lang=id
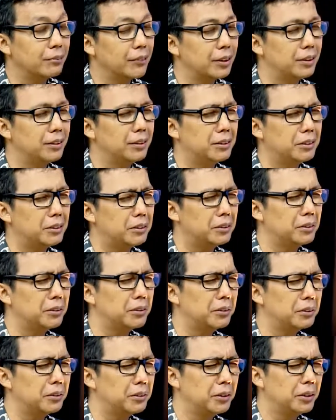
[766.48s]

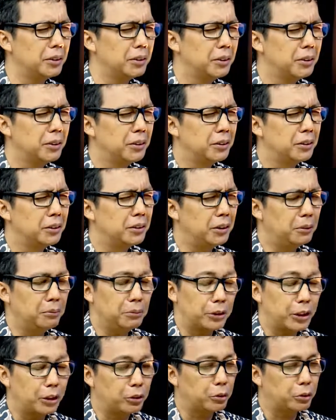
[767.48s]
eh, yang
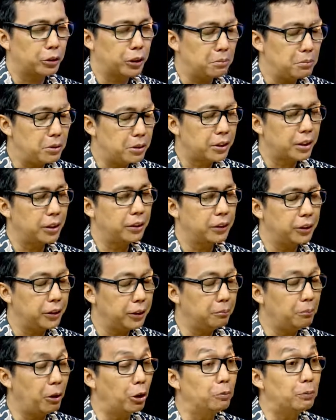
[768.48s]
bersangkutan misalnya
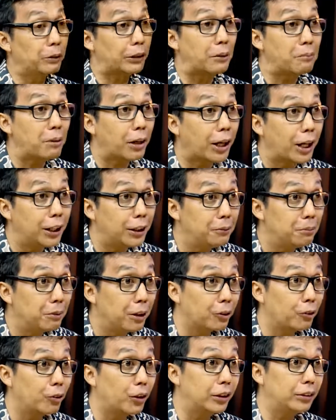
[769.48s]
baru pertama kali
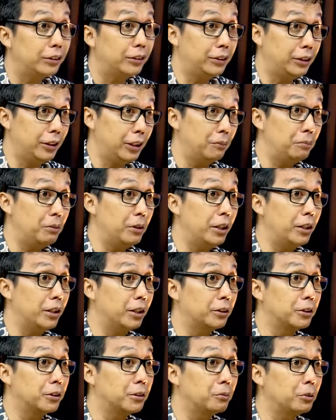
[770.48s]
melakukan tindak
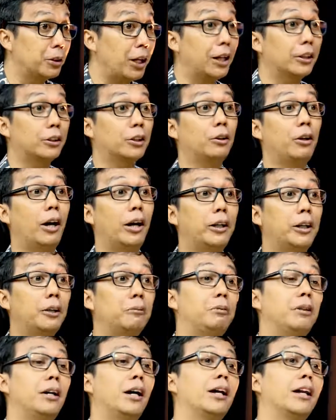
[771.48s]
pidana tersebut, hmm. atau ada
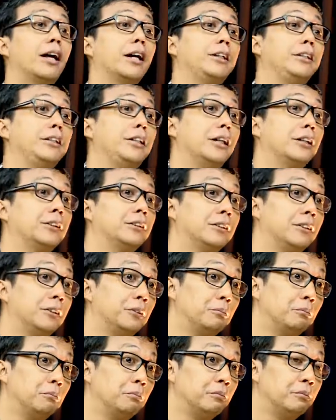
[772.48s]
pihak lain yang
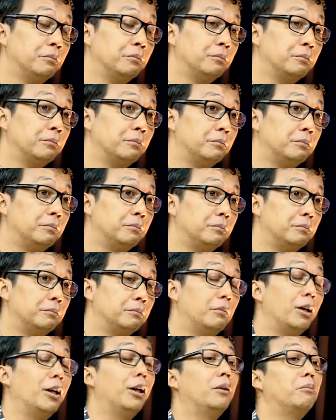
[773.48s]
mempengaruhi
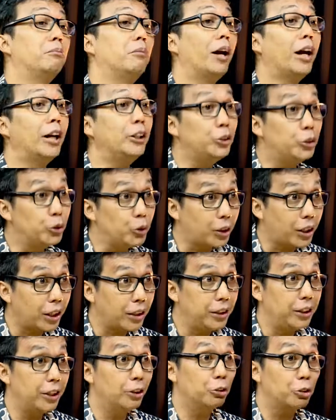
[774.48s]
meng gitu.
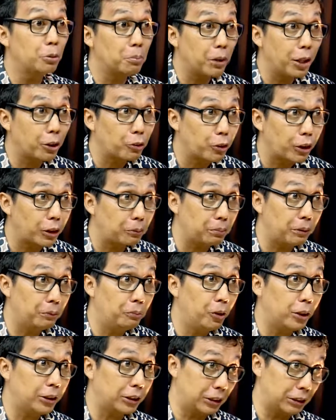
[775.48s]
menganjurkan dia untuk hmm. melakukan
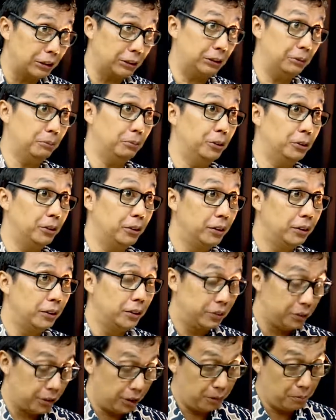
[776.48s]
perbuatan tersebut. Hmm.
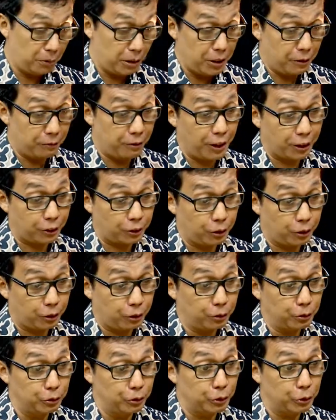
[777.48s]
Jadi banyak faktor
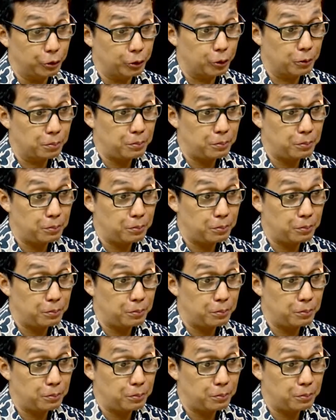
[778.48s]
untuk